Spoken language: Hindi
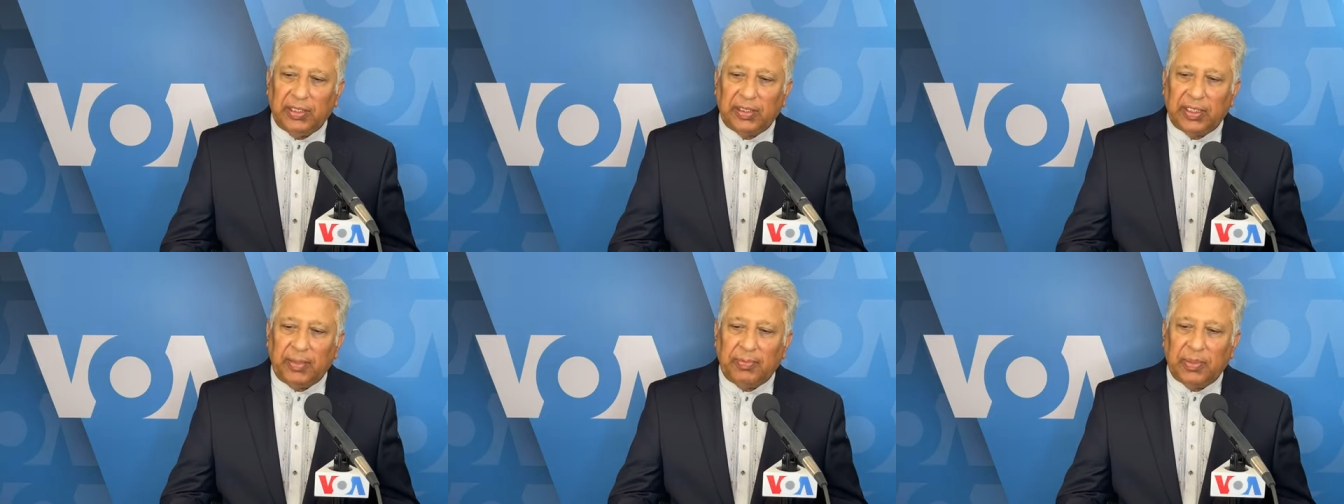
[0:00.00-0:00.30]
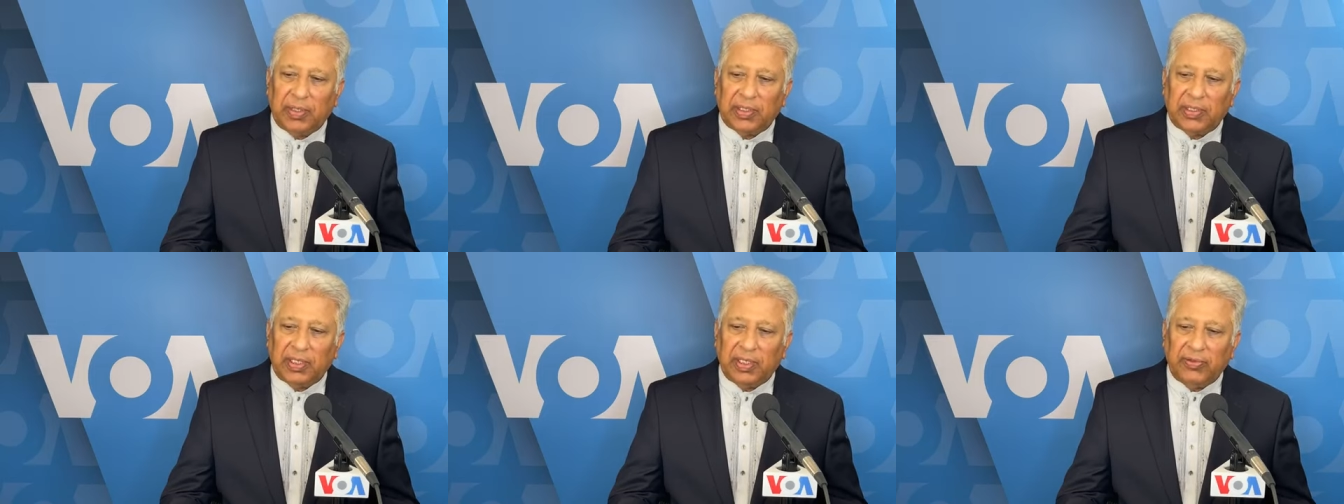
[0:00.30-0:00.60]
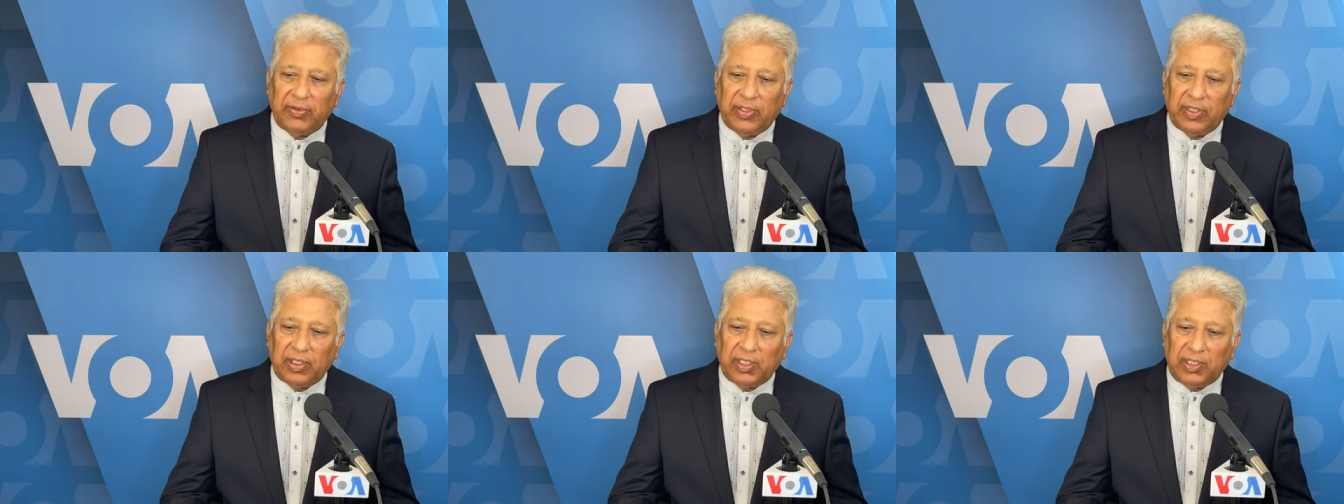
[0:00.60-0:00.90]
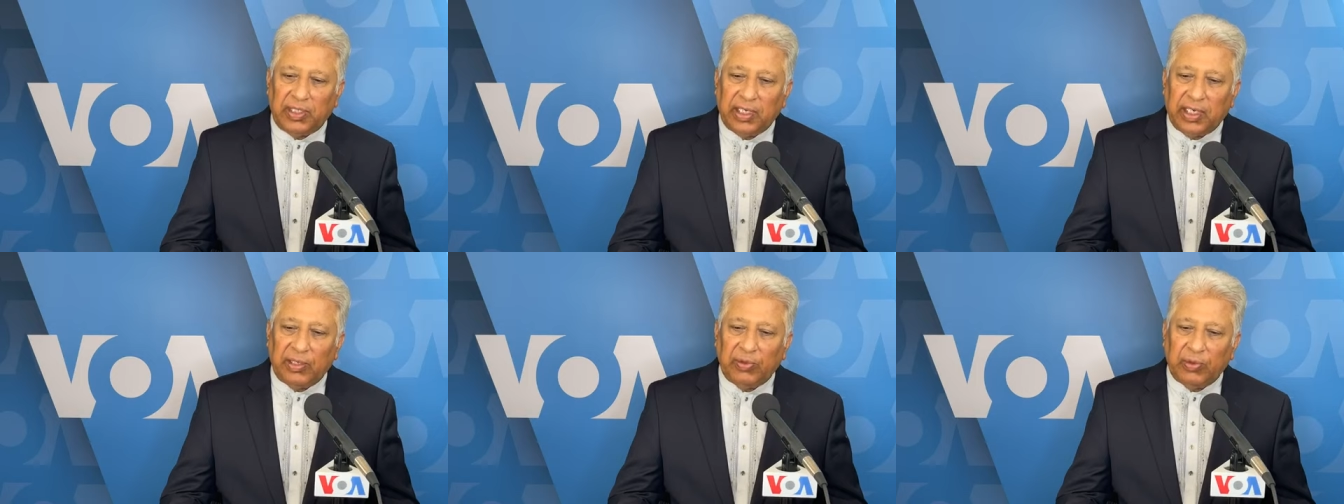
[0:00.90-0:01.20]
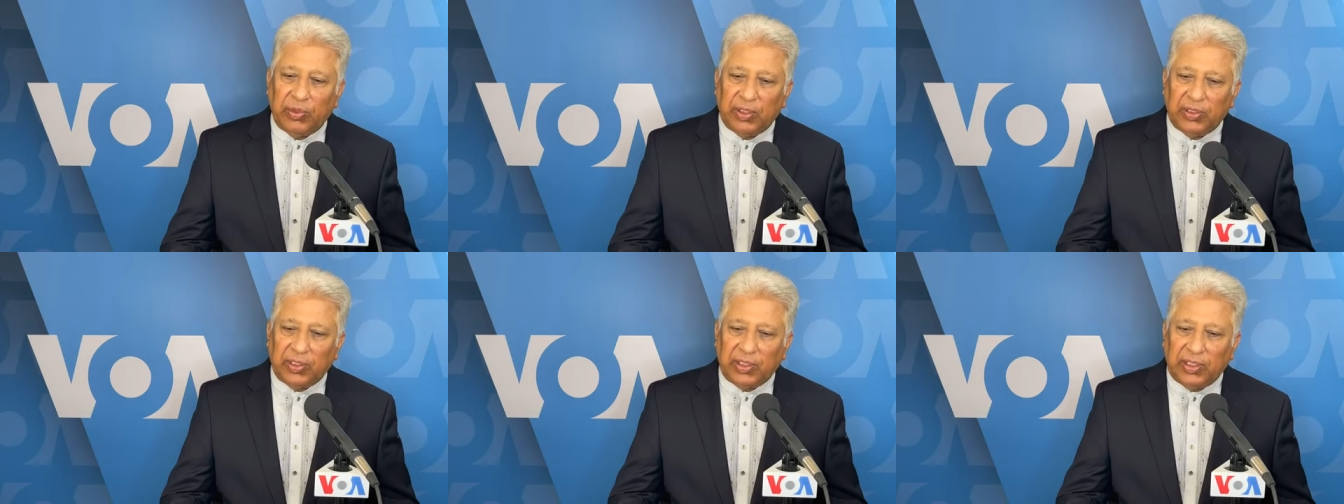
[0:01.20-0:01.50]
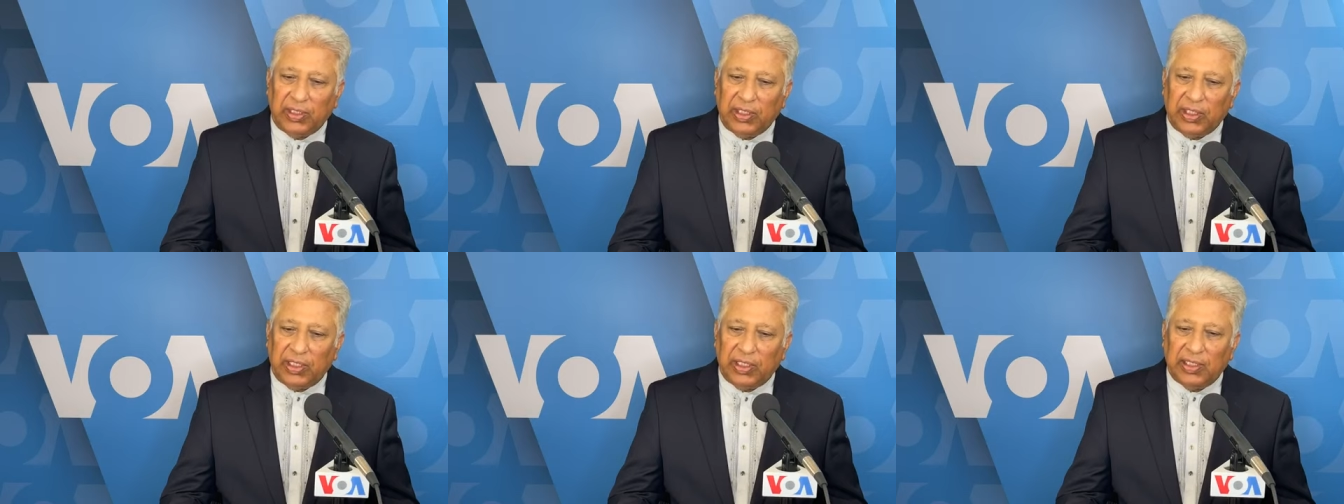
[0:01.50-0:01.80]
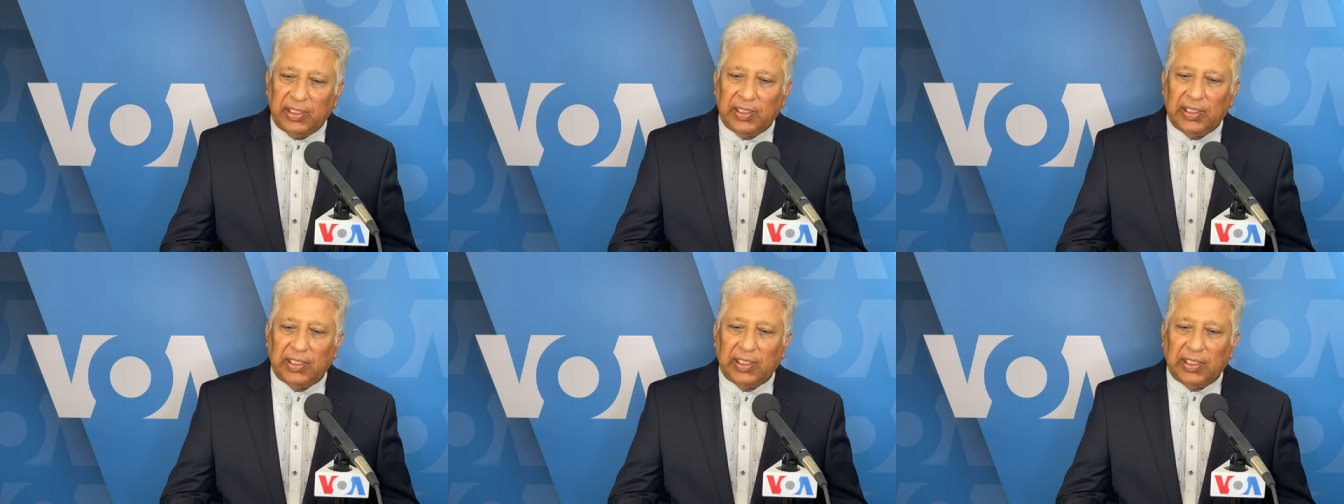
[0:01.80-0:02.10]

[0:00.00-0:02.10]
ट्रिपल सेवन तैयारों के जरिए